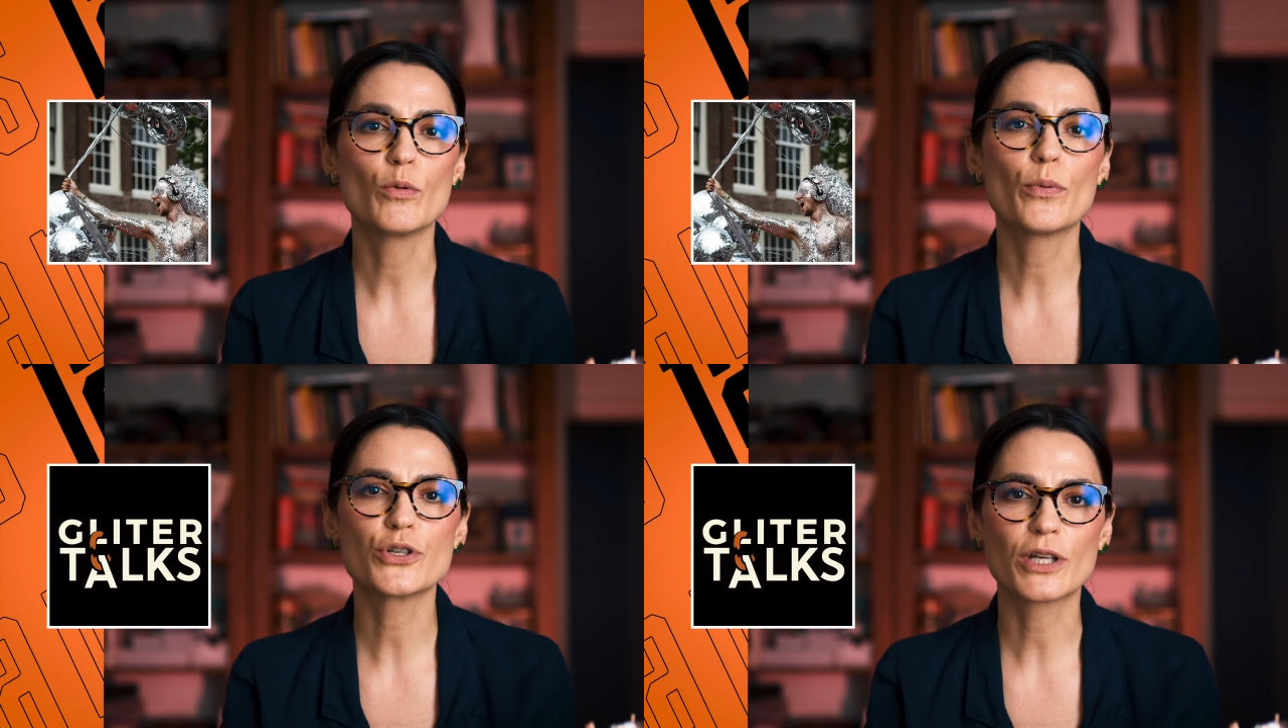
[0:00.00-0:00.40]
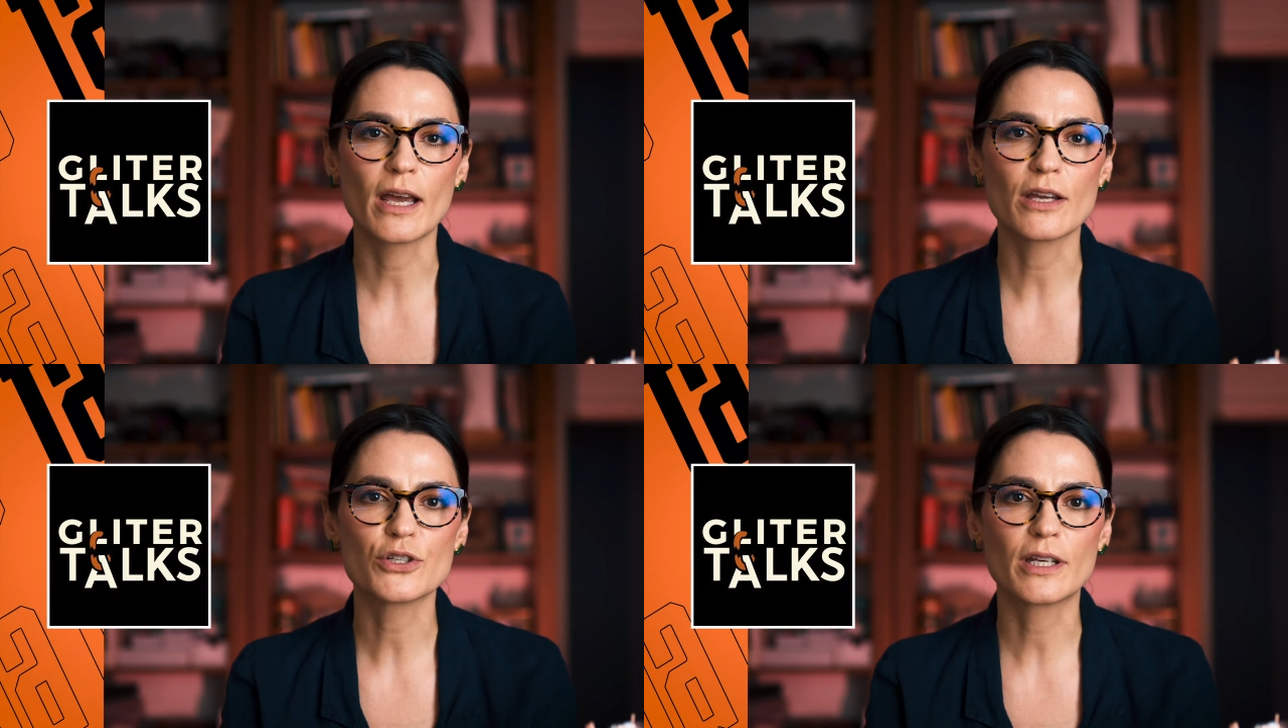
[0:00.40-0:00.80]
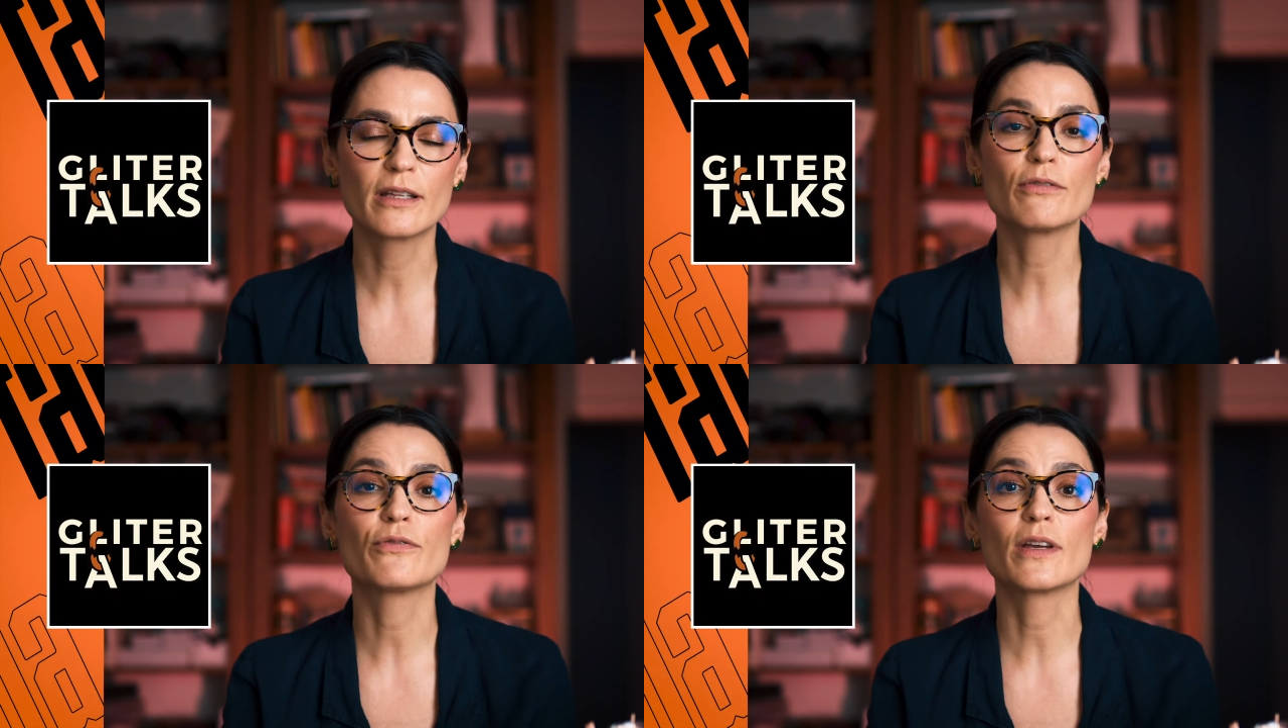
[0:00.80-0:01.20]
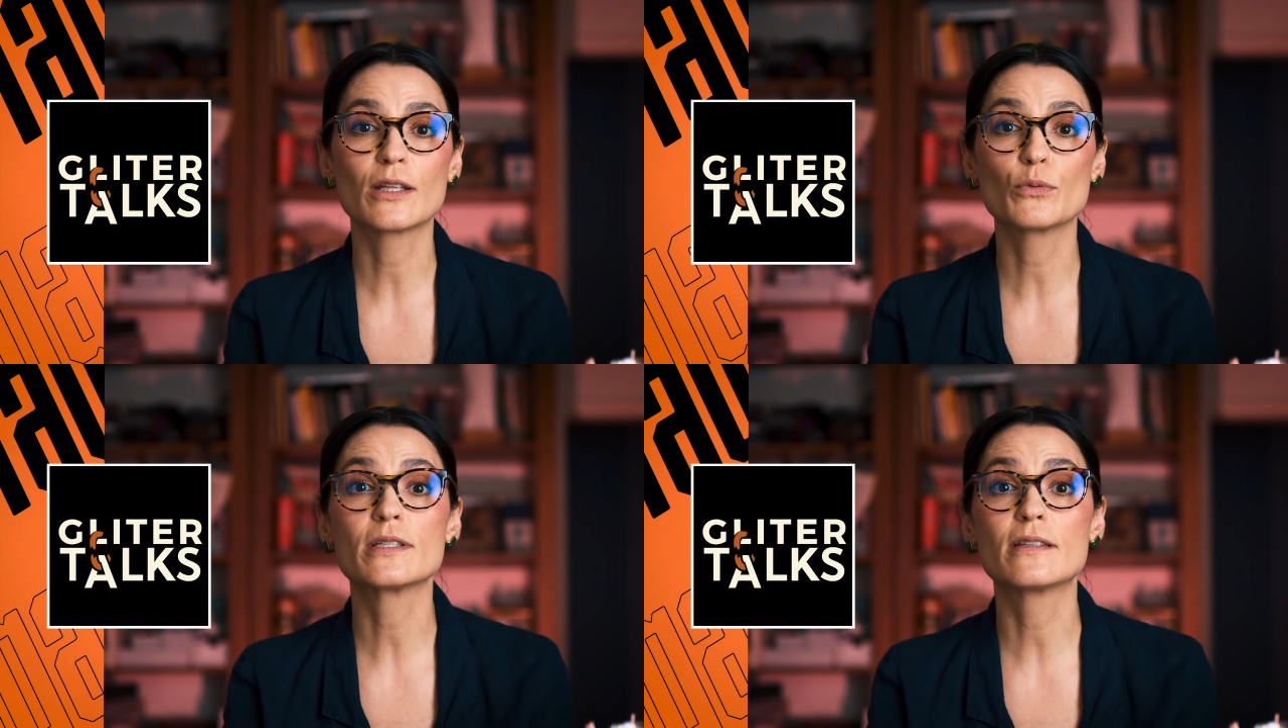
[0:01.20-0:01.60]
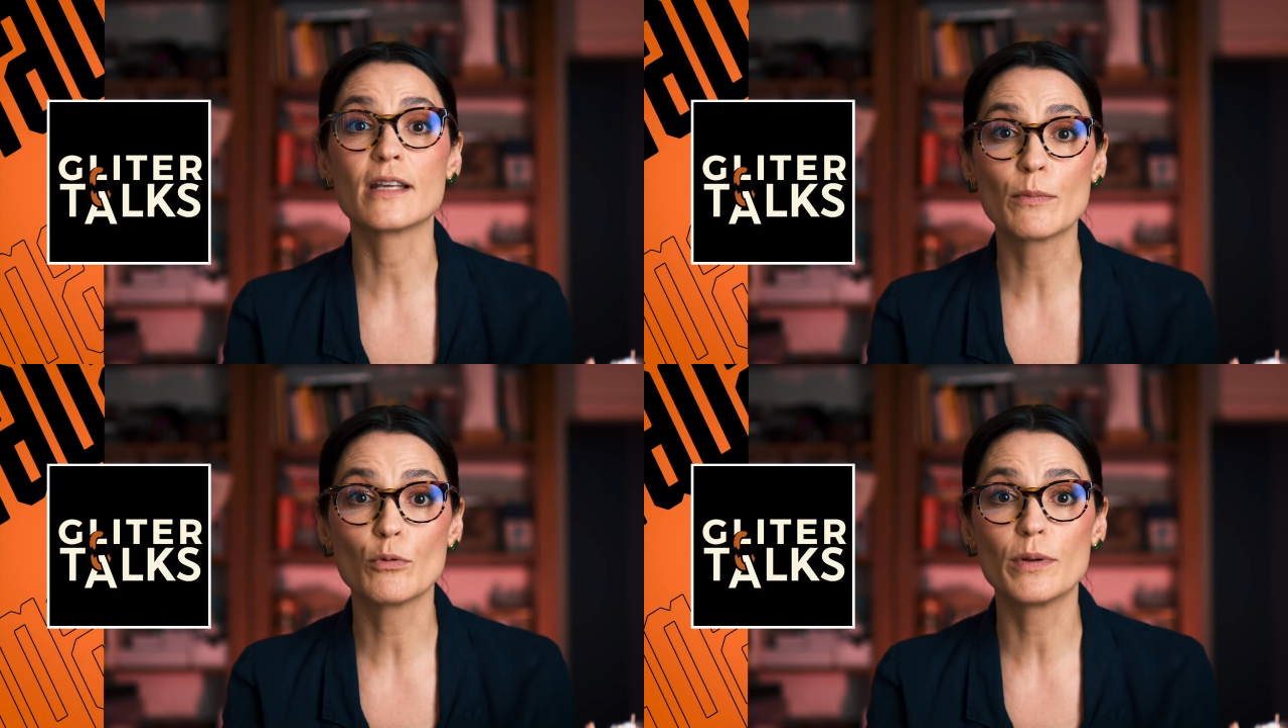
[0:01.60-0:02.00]
podcast que defenda o
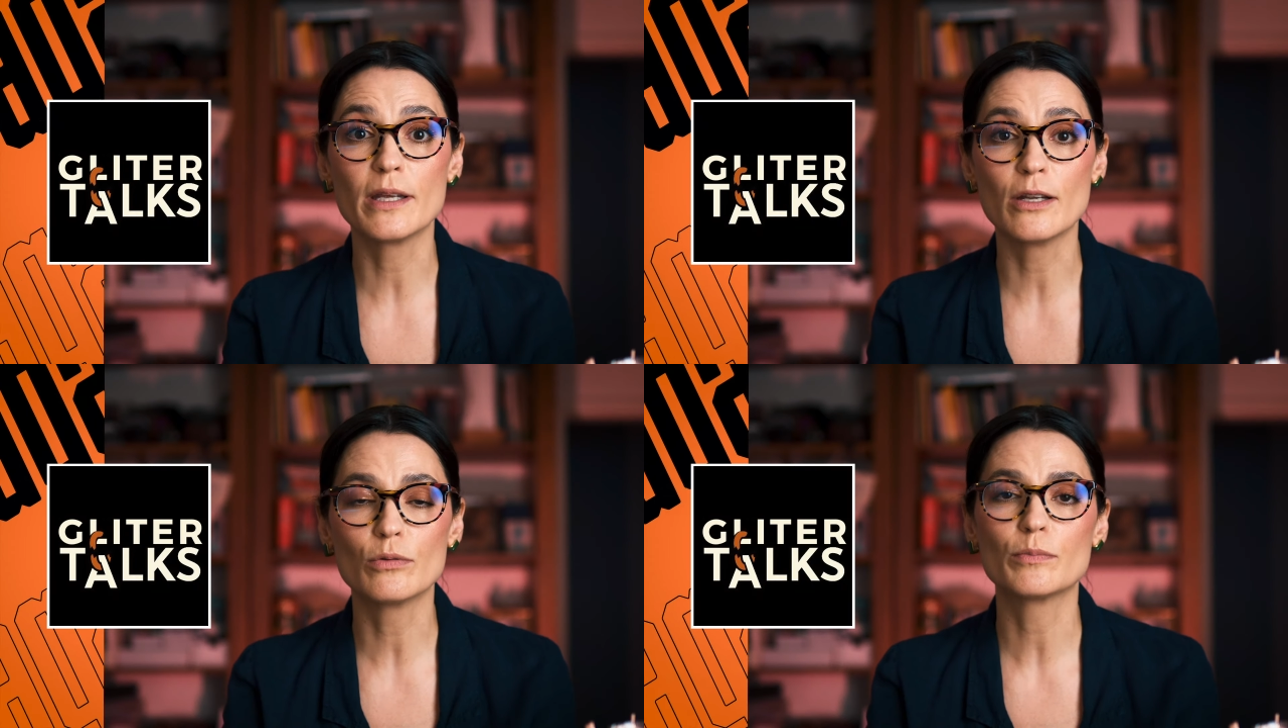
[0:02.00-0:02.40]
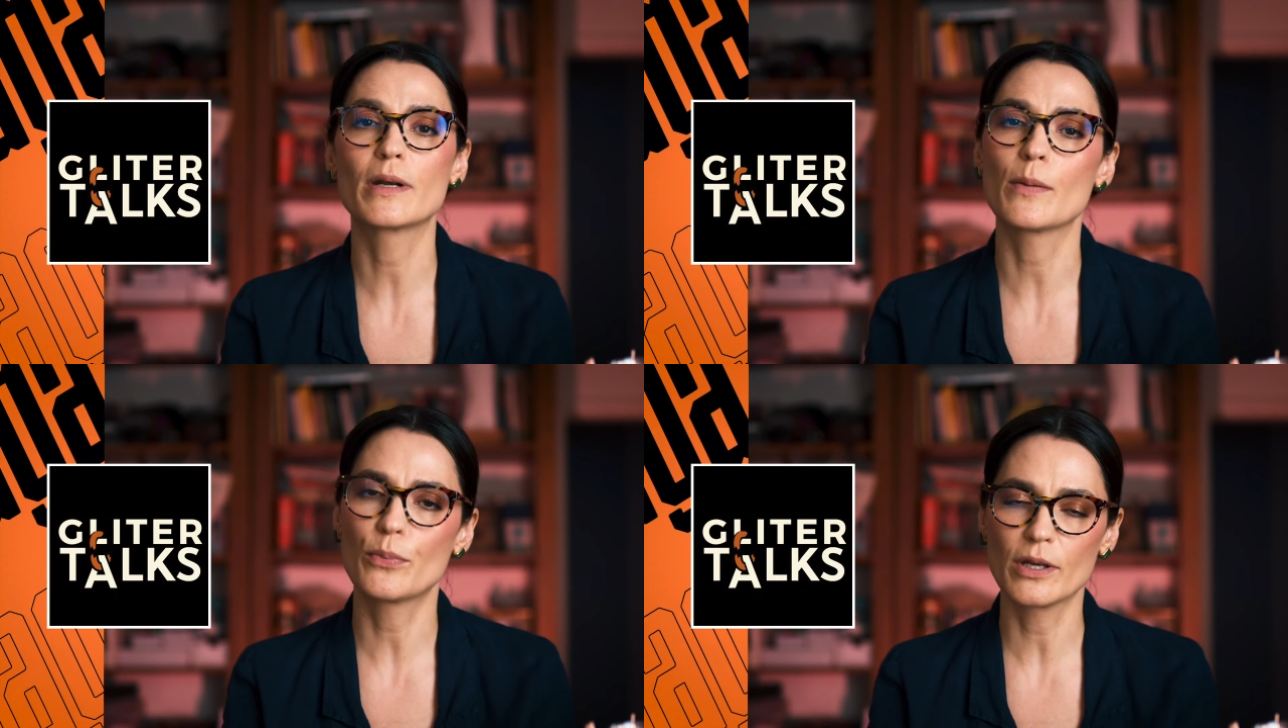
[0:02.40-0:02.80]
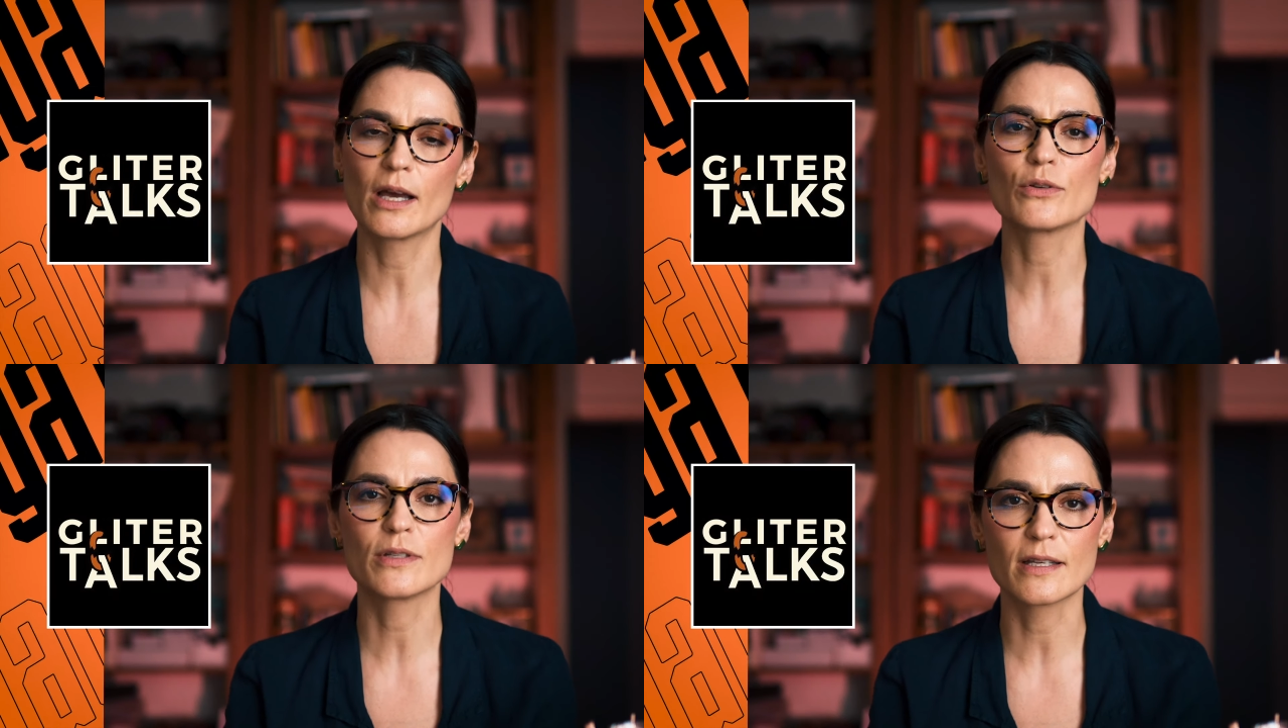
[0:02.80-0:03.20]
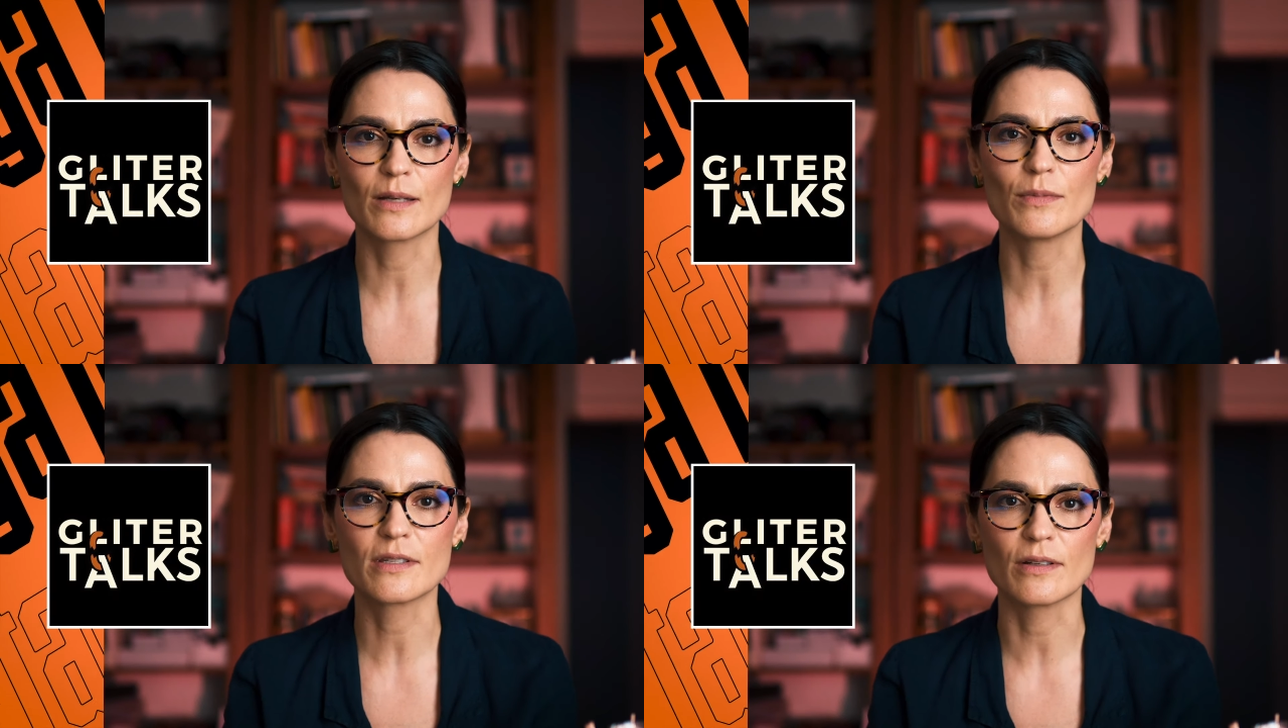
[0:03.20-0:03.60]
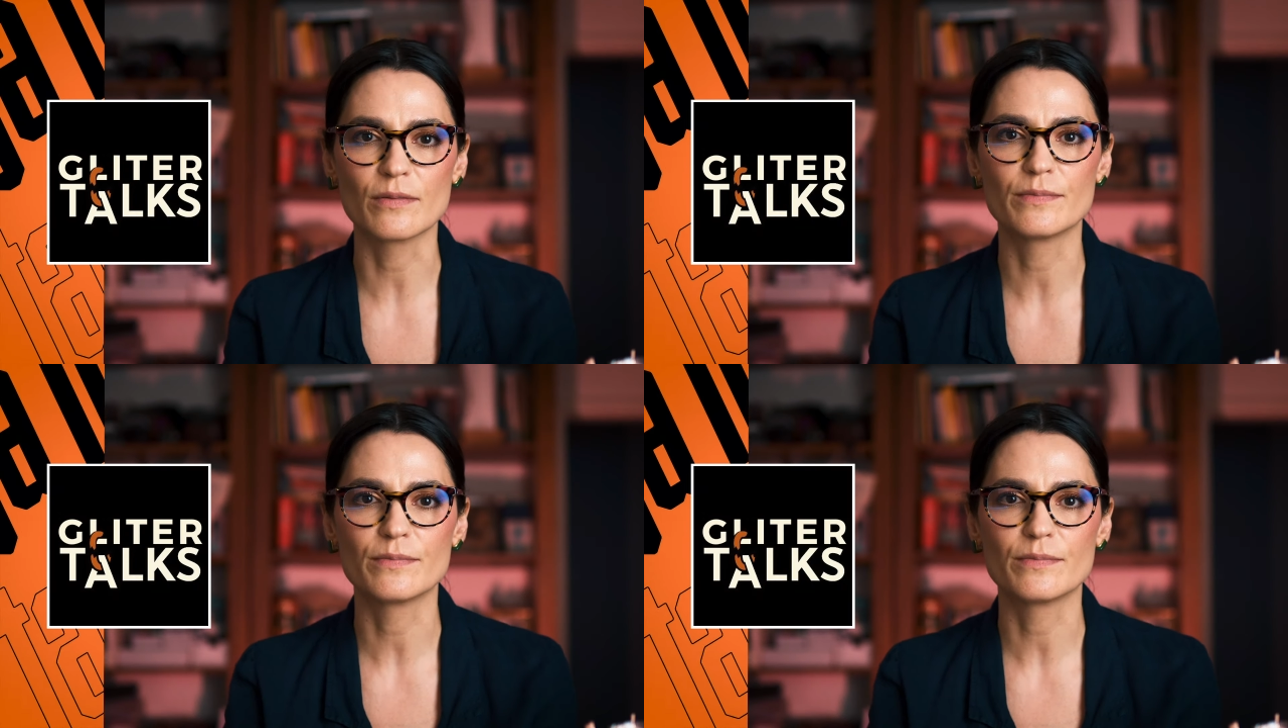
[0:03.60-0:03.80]
extremo brilho para apoiá-los nessa missão.